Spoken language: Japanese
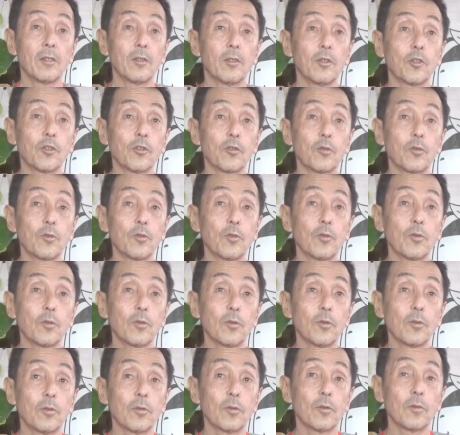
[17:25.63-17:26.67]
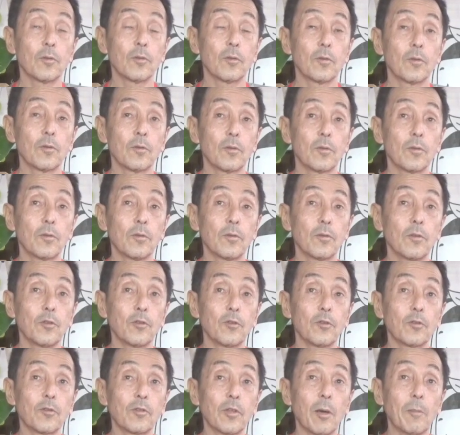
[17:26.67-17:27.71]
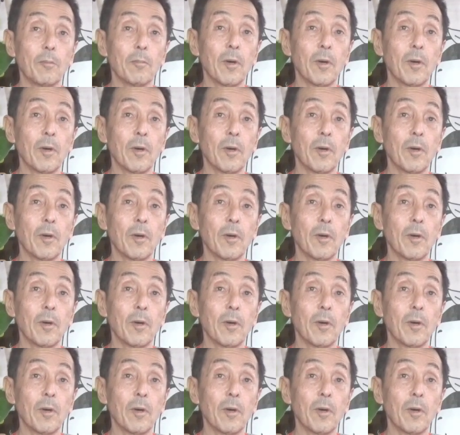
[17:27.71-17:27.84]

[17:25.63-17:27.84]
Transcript: 13